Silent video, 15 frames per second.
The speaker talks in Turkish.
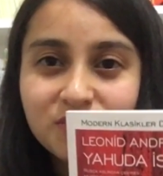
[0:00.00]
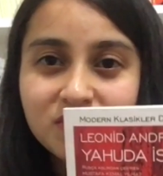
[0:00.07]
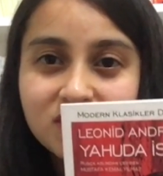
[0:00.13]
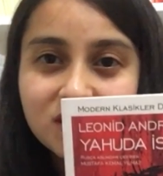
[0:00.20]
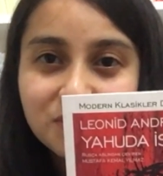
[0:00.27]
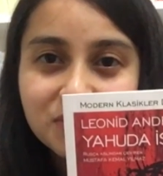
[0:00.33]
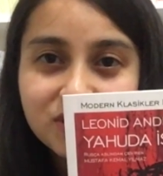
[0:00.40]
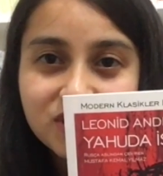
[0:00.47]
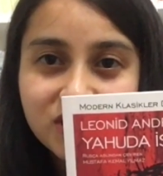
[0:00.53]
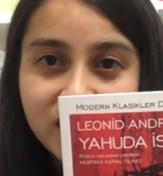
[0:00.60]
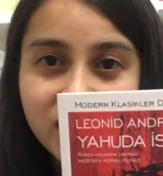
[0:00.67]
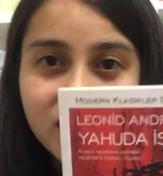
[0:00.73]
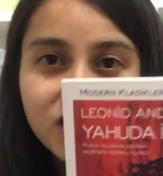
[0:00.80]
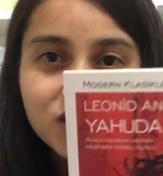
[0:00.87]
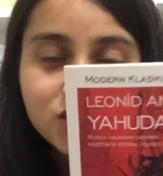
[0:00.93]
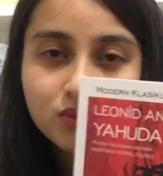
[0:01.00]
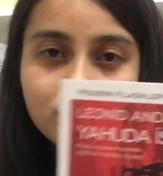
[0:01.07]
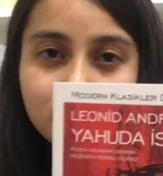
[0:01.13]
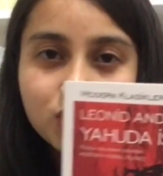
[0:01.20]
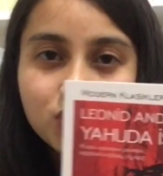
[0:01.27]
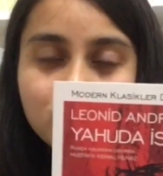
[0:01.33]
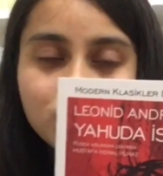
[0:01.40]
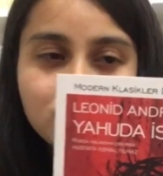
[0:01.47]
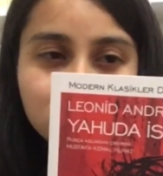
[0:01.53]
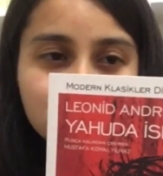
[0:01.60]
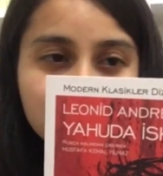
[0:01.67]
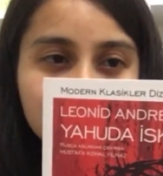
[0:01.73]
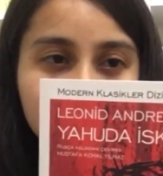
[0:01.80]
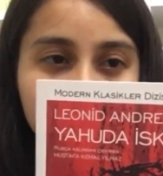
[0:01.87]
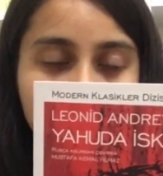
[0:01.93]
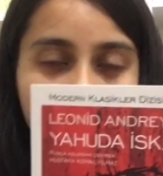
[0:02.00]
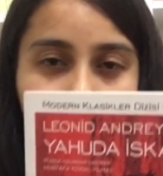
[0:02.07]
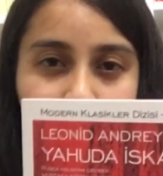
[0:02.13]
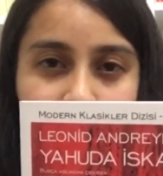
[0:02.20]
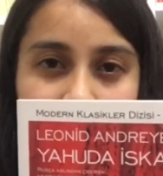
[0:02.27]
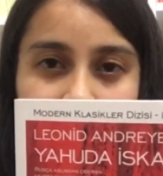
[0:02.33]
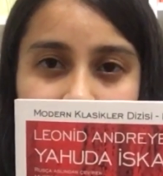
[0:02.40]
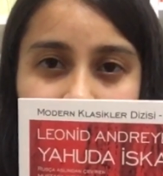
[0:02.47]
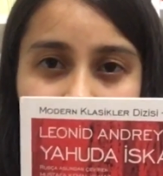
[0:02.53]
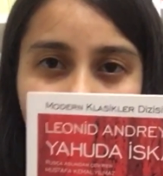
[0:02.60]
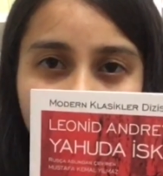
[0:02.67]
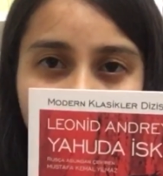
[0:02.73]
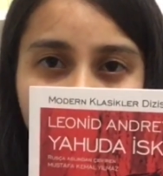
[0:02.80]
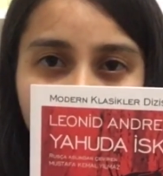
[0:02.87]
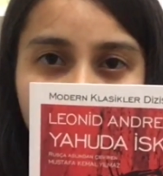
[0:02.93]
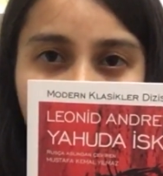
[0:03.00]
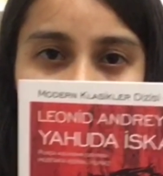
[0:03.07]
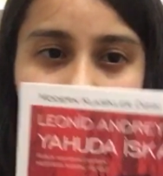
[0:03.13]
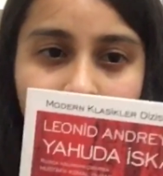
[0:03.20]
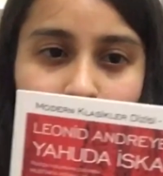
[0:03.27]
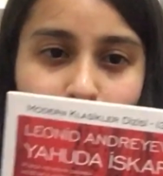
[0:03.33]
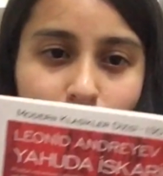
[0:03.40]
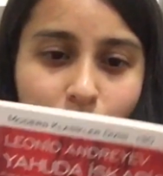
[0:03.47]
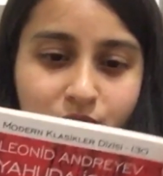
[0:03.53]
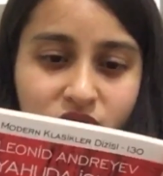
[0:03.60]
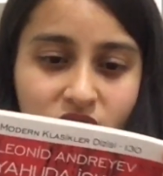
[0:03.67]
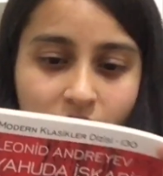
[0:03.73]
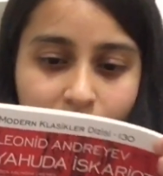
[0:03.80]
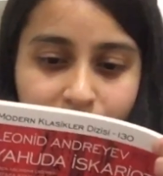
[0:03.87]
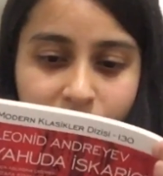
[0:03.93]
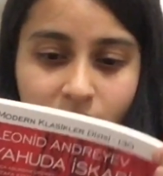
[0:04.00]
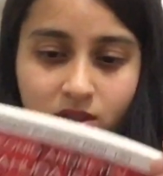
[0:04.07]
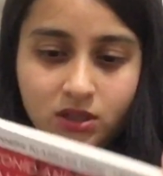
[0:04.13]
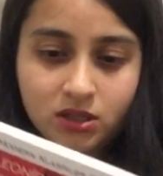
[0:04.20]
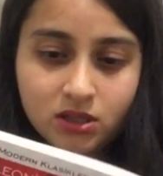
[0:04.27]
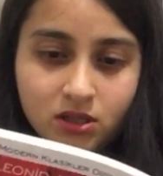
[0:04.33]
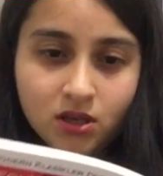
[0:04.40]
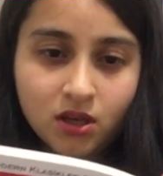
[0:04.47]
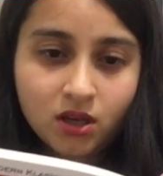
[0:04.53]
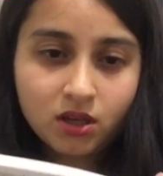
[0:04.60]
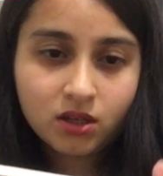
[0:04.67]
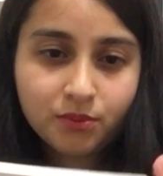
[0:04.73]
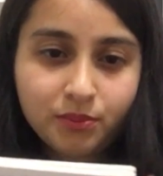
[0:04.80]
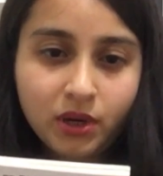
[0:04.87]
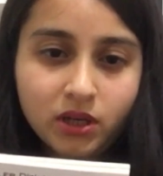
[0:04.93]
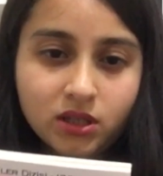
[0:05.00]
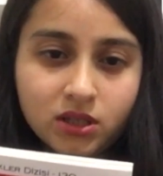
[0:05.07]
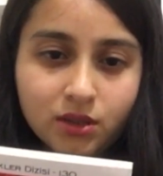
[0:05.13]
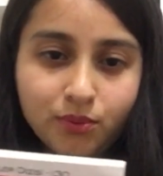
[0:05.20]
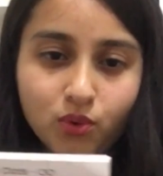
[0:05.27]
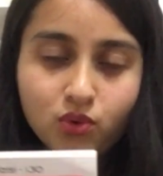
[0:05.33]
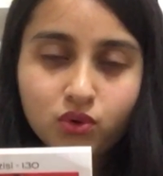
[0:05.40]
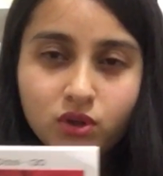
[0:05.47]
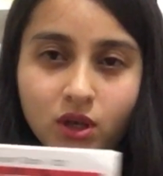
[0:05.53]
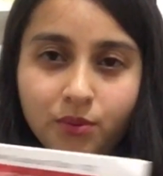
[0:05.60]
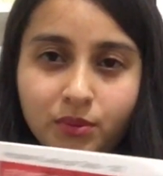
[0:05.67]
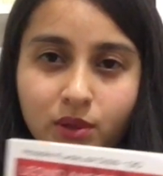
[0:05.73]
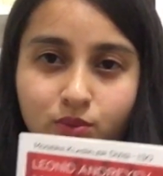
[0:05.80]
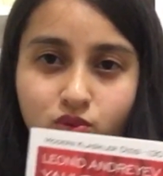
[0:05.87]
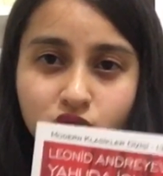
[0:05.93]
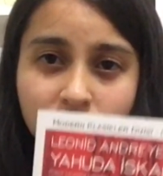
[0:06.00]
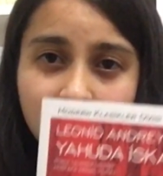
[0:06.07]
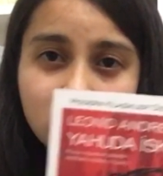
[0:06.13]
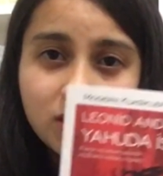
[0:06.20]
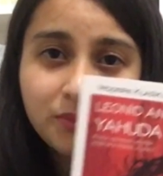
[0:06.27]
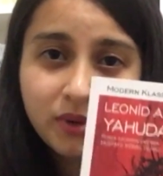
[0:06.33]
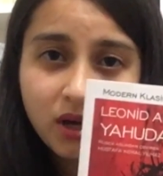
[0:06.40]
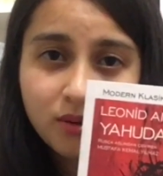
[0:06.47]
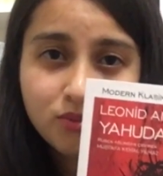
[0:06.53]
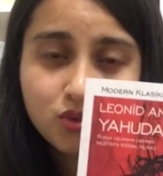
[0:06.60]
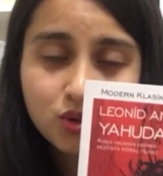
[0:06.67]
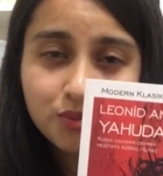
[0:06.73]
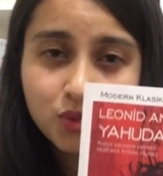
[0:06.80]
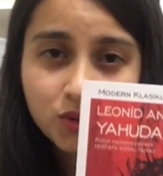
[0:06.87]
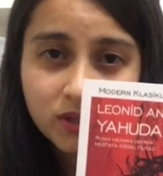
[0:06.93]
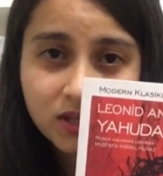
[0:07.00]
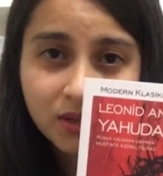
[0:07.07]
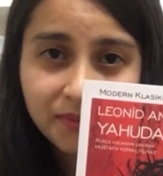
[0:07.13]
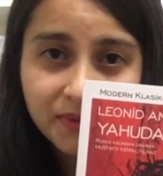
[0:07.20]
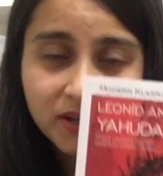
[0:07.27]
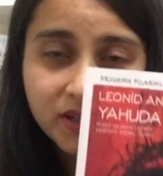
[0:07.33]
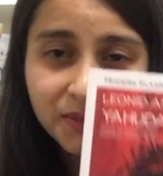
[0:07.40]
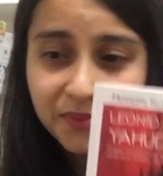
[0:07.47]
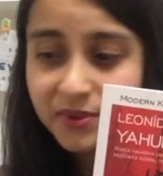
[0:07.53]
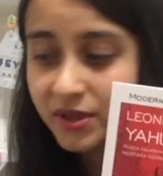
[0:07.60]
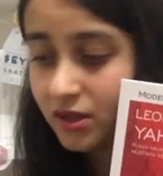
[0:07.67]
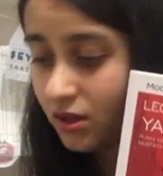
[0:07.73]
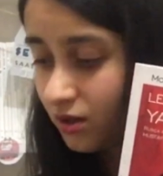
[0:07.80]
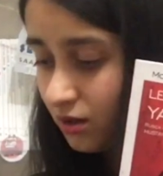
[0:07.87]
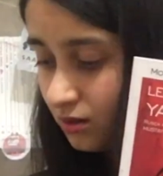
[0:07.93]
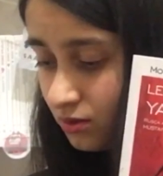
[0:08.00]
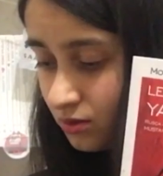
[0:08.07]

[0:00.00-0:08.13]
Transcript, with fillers: Nasıl bir şey? bükülmüş resmen burası. Niye? Niye böyle bir şey yaptınız? Ben kitap okurken bile bu şekilde bırakmıyorum o kitabı. Ayıp ya.